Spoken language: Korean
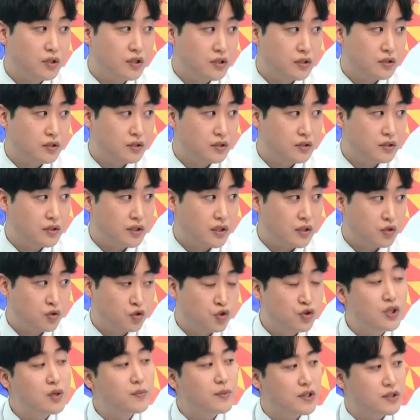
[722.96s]
그러니까
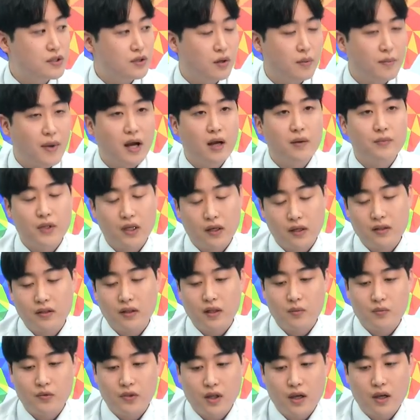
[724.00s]
줄이면서 마감됐기
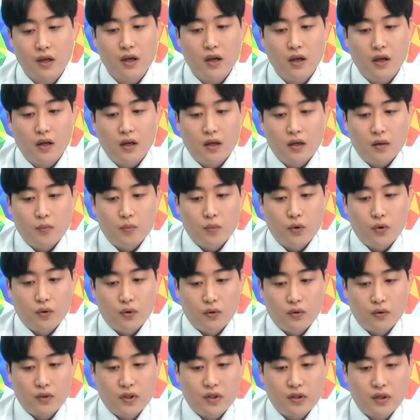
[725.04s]
때문에
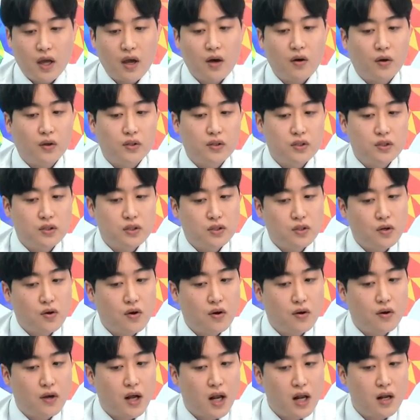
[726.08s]
뭐 크게
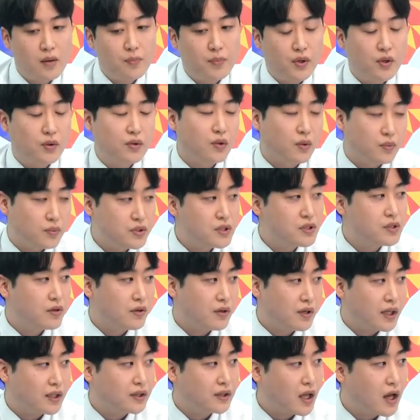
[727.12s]
걱정할 필요는 없을
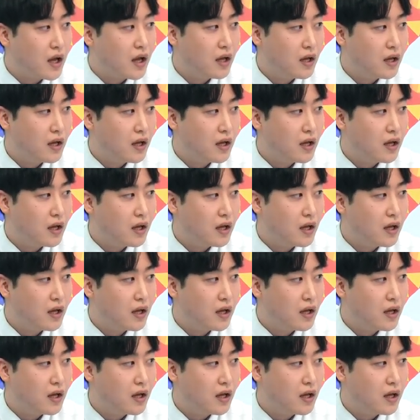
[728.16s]
것 같다.